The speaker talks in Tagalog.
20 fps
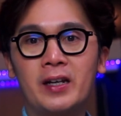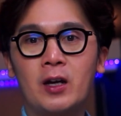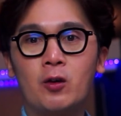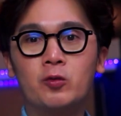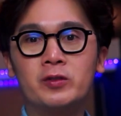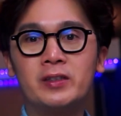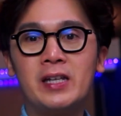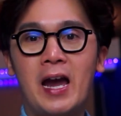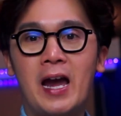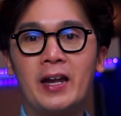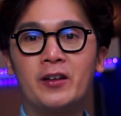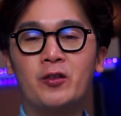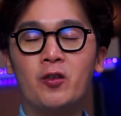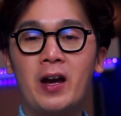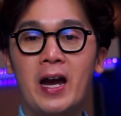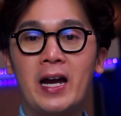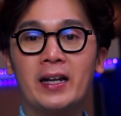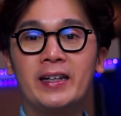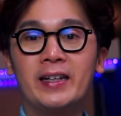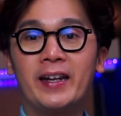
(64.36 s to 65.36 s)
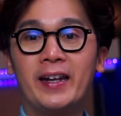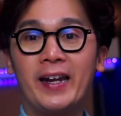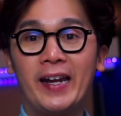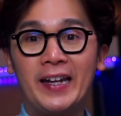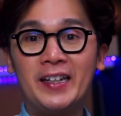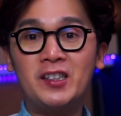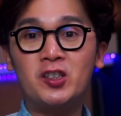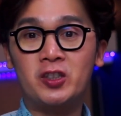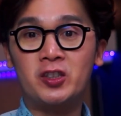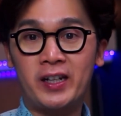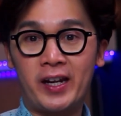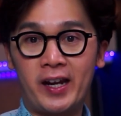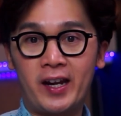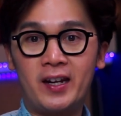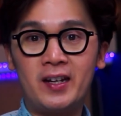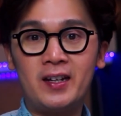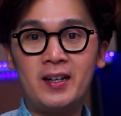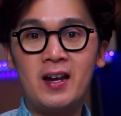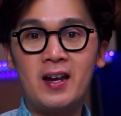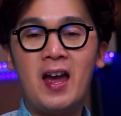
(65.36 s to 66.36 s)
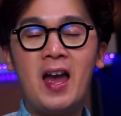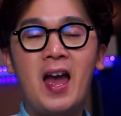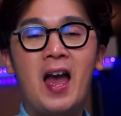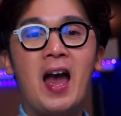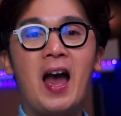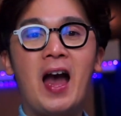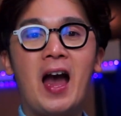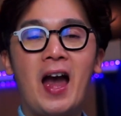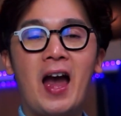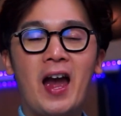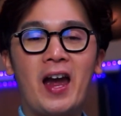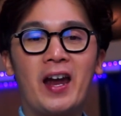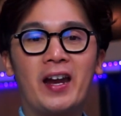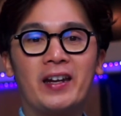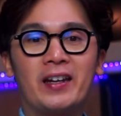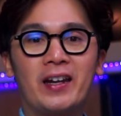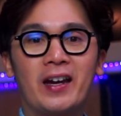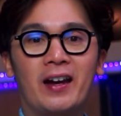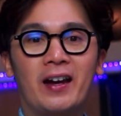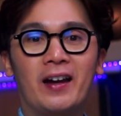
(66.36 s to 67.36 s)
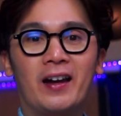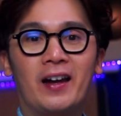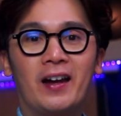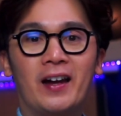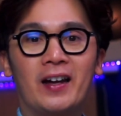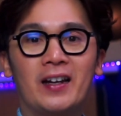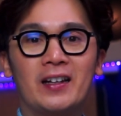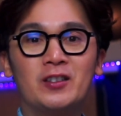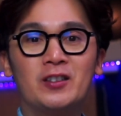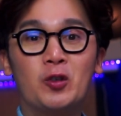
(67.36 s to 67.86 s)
na kung saan yung ating hk ay uh,